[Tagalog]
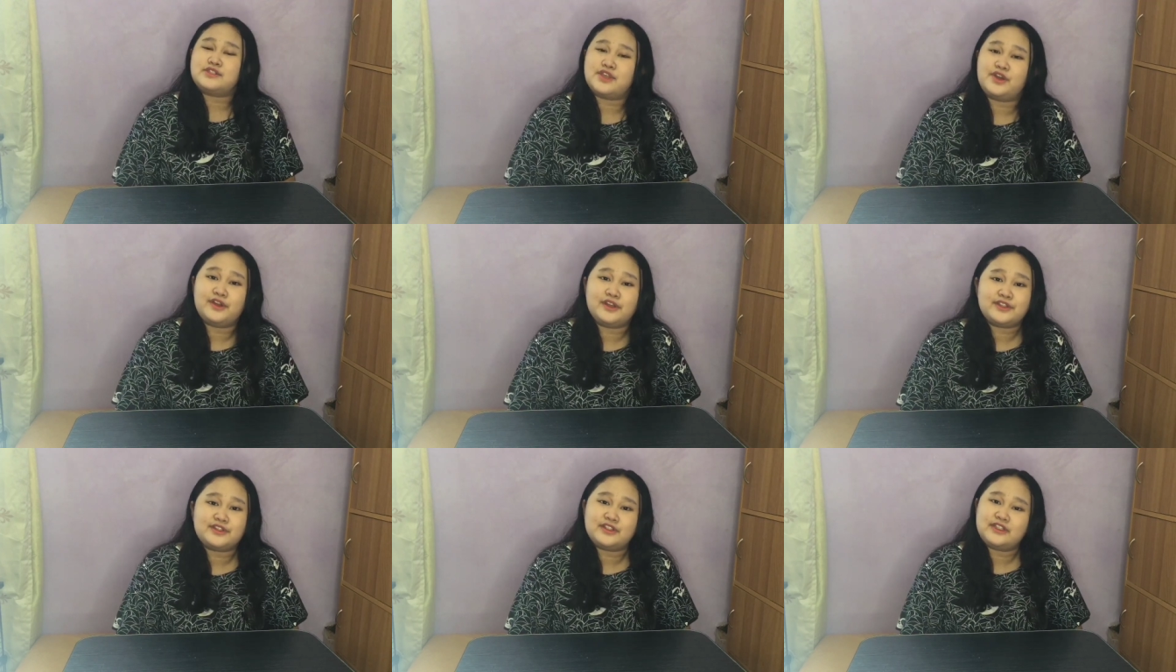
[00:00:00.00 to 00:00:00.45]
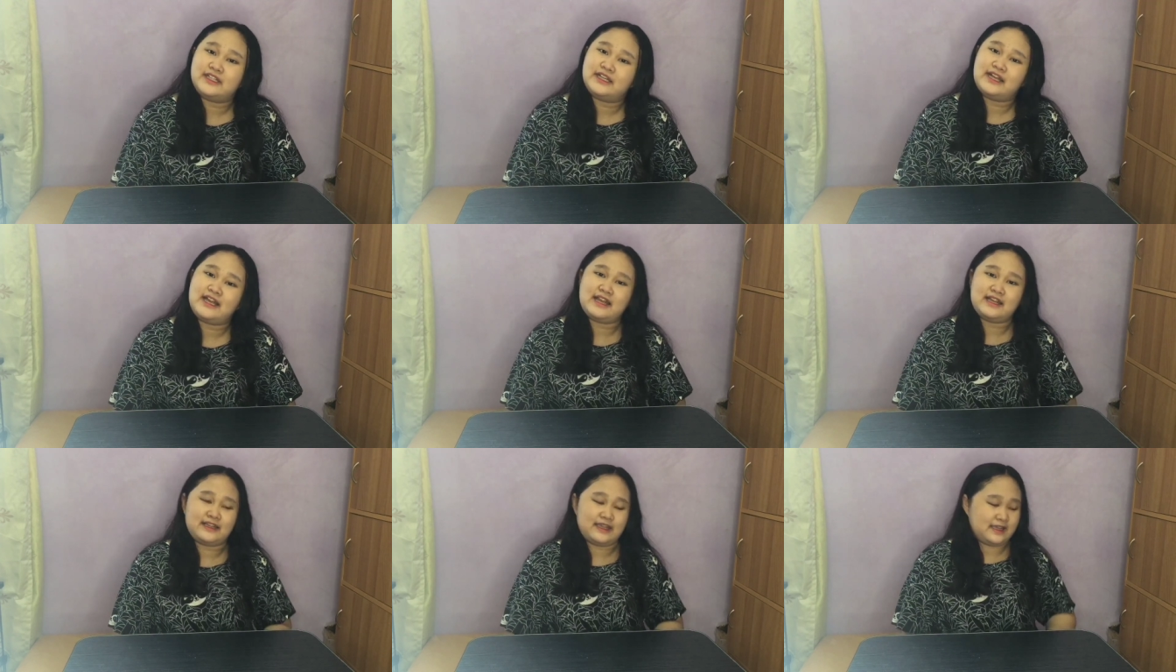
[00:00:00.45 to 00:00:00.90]
So, ito na
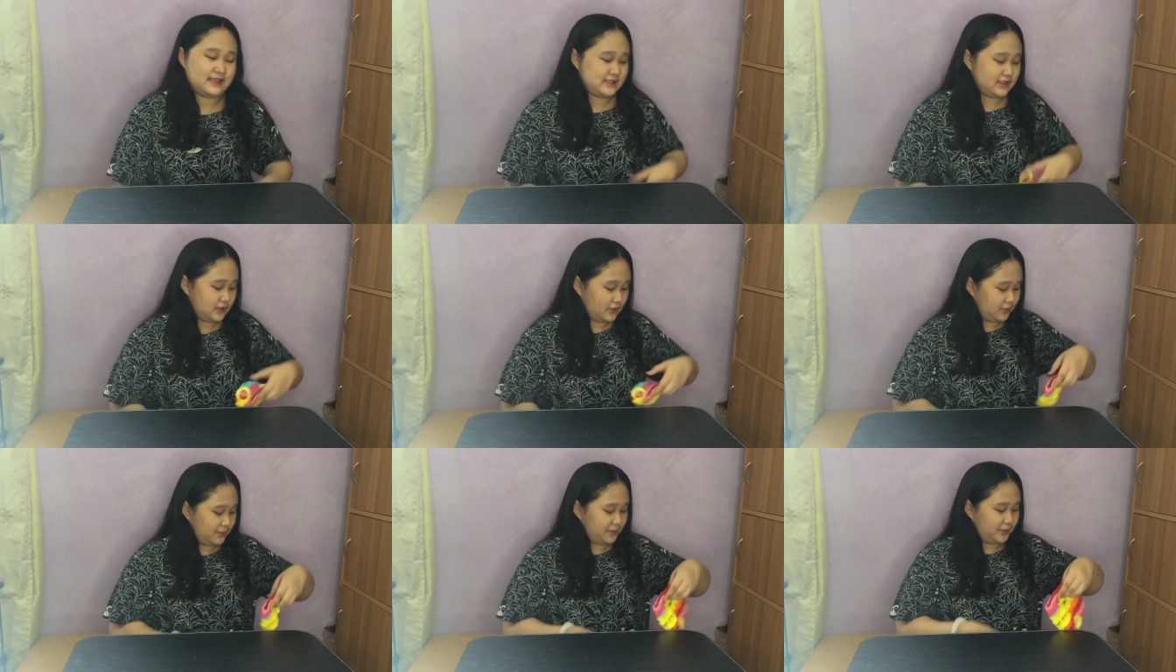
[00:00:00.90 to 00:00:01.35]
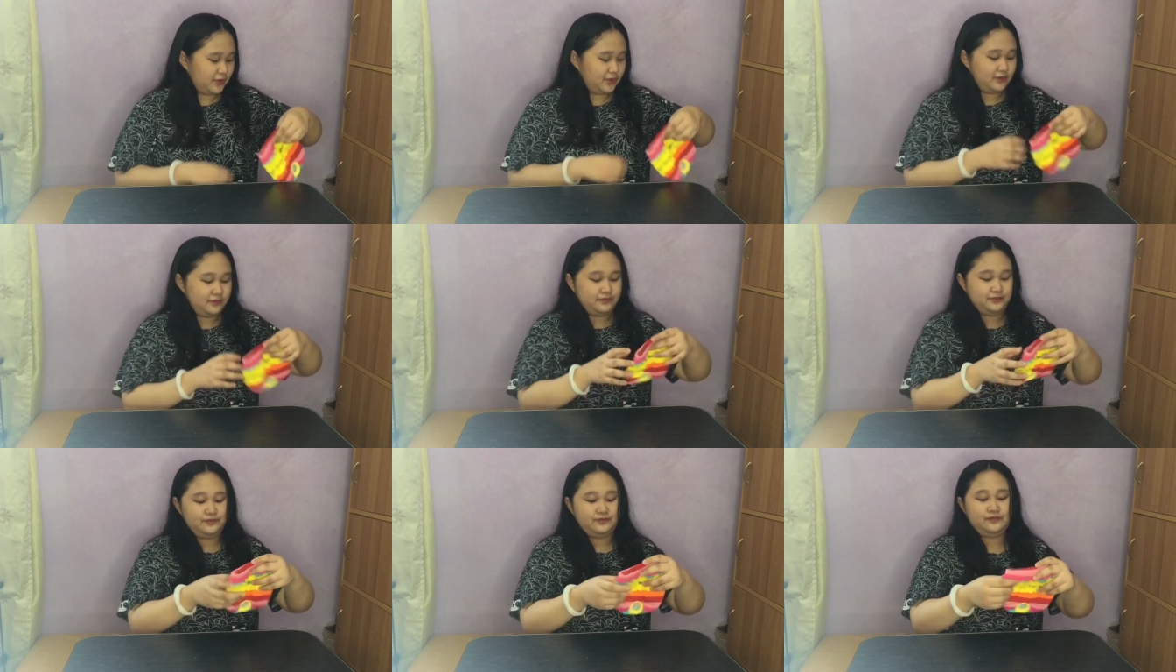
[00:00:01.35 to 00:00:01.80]
nga guys. Ito
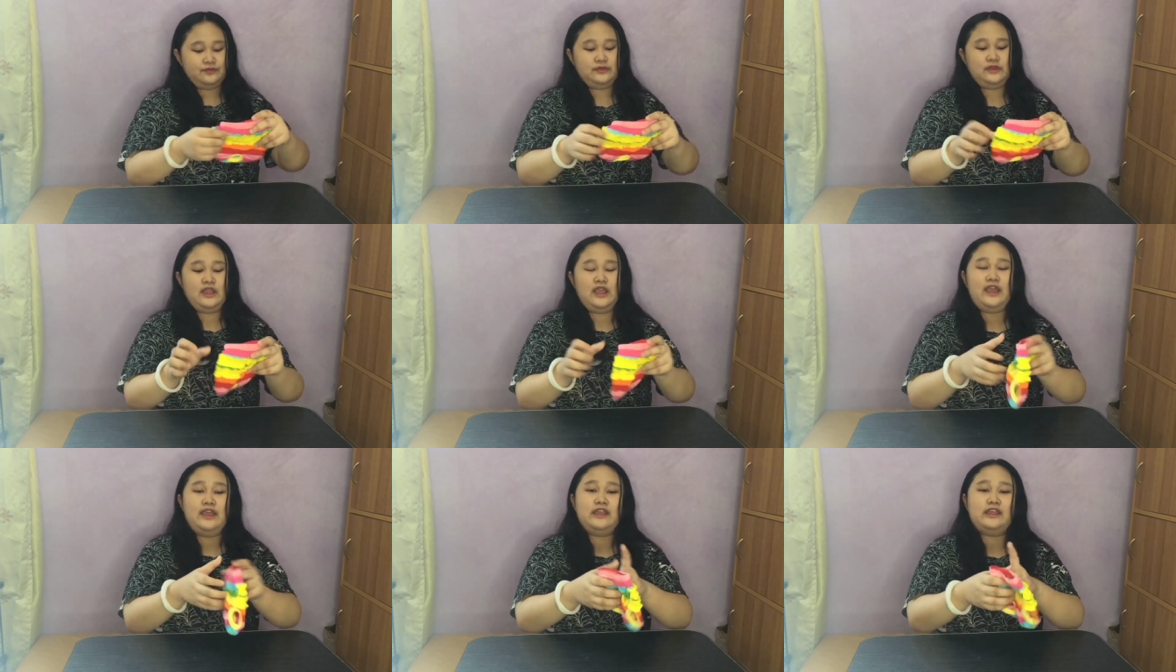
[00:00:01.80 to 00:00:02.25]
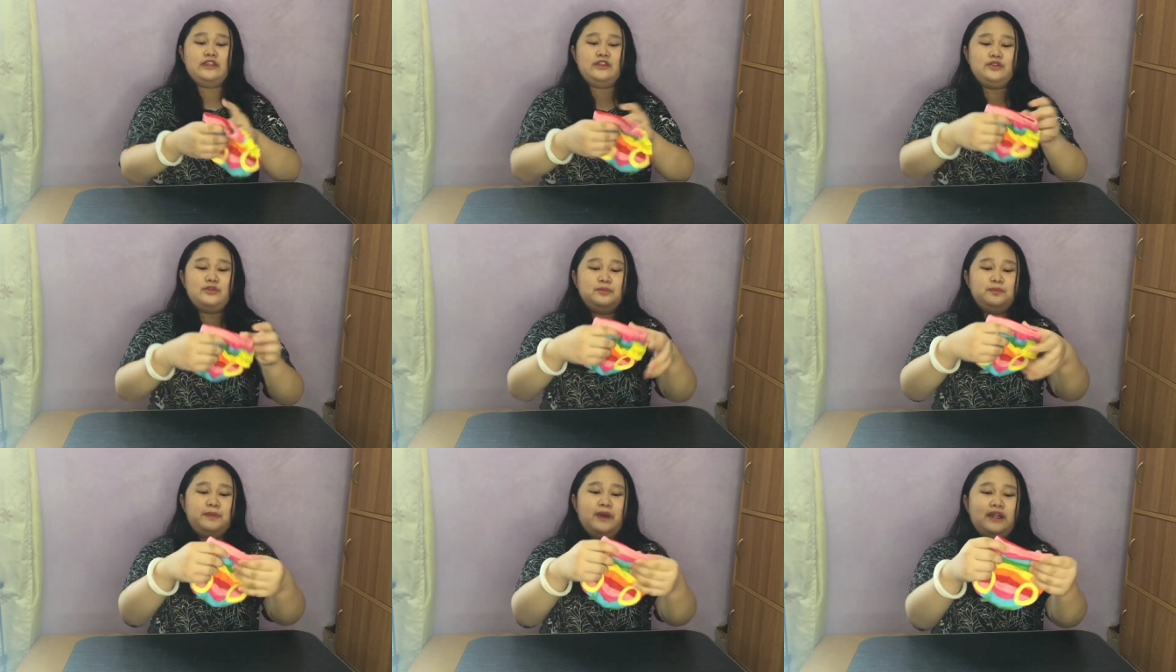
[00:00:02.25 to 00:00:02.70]
po. Ayan
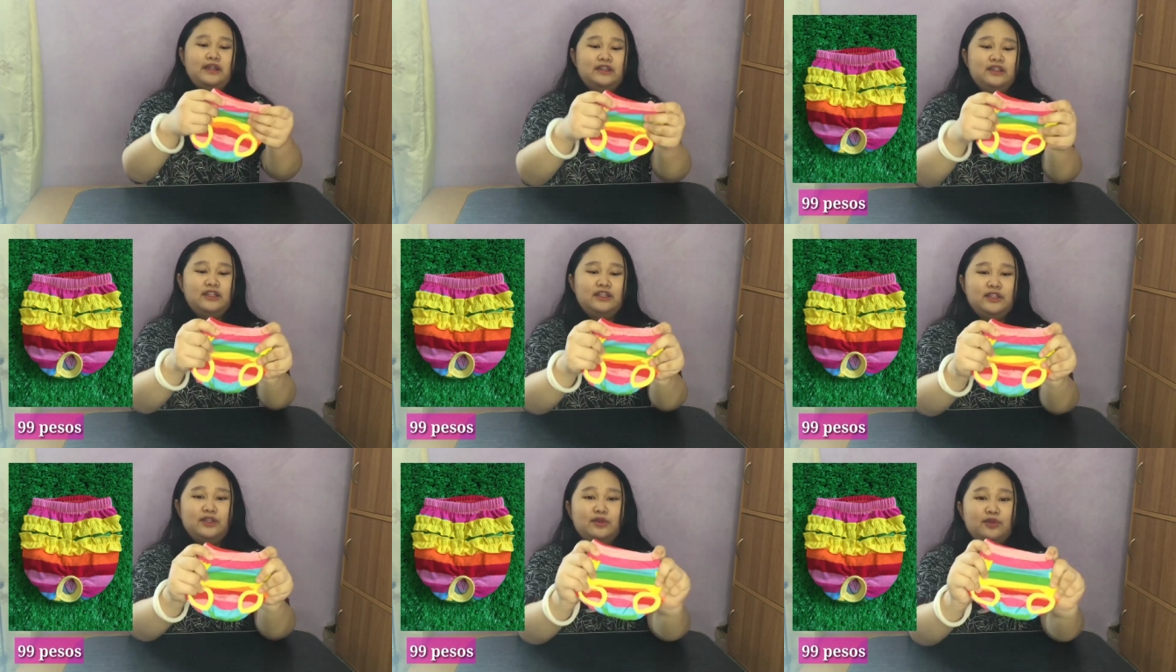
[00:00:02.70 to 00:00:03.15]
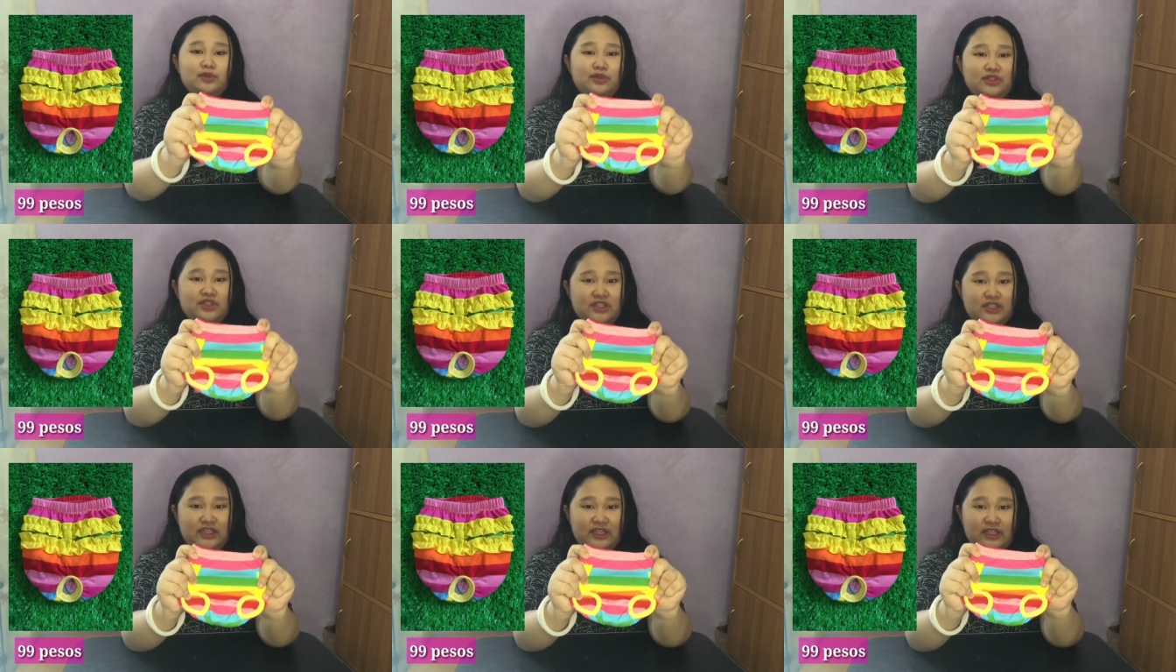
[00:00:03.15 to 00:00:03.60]
yung panty ni
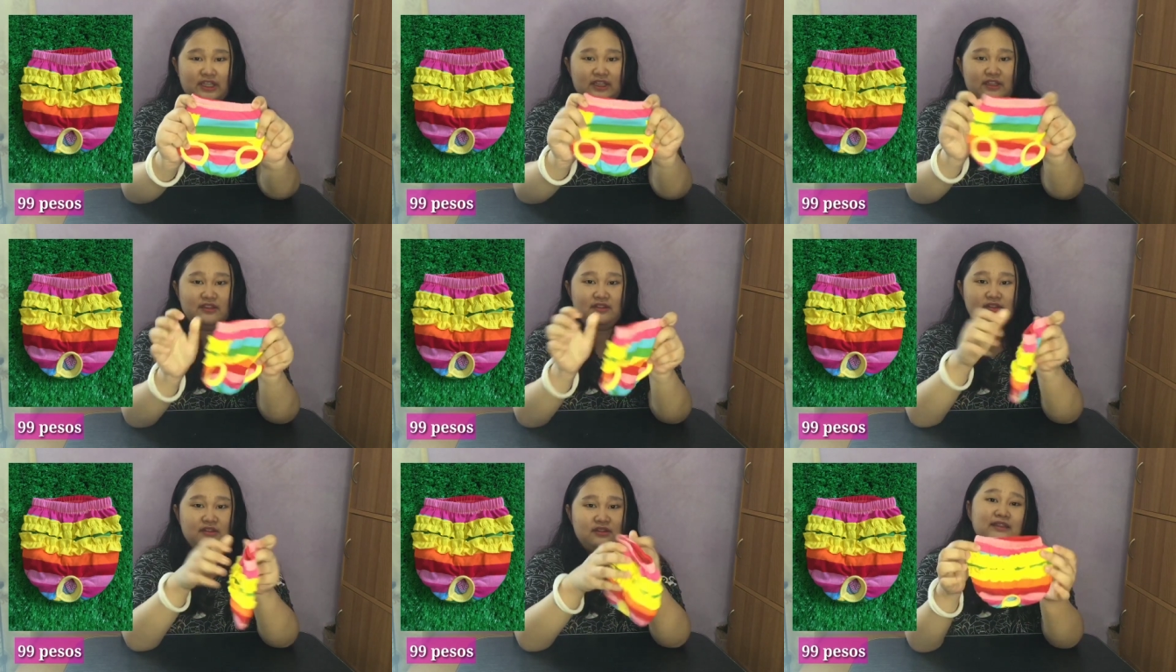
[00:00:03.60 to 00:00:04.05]
Gucci.